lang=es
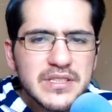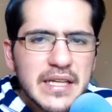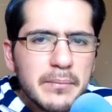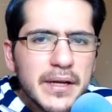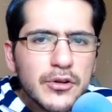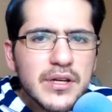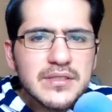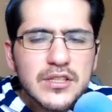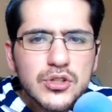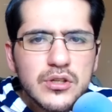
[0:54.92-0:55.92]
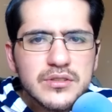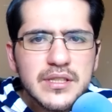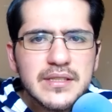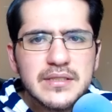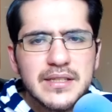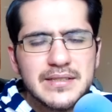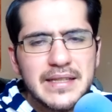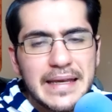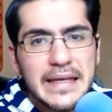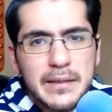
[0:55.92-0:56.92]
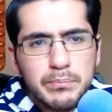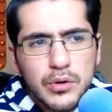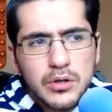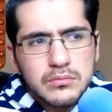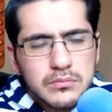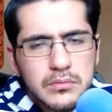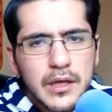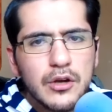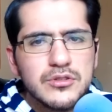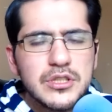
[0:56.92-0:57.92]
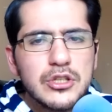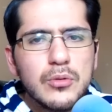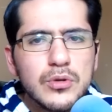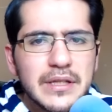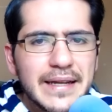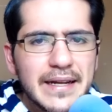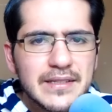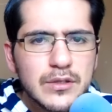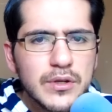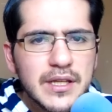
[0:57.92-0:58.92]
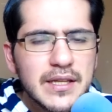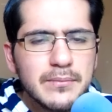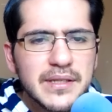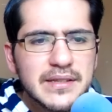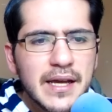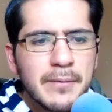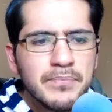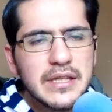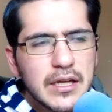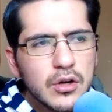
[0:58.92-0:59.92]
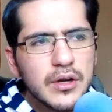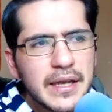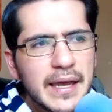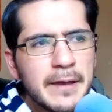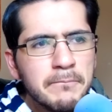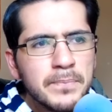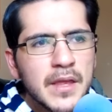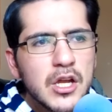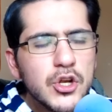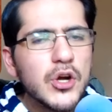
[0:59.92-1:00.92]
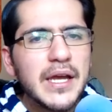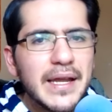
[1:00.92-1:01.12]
Sin embargo, en ese entonces, este equipo que consiguió vulnerar la seguridad del Vita dijo que no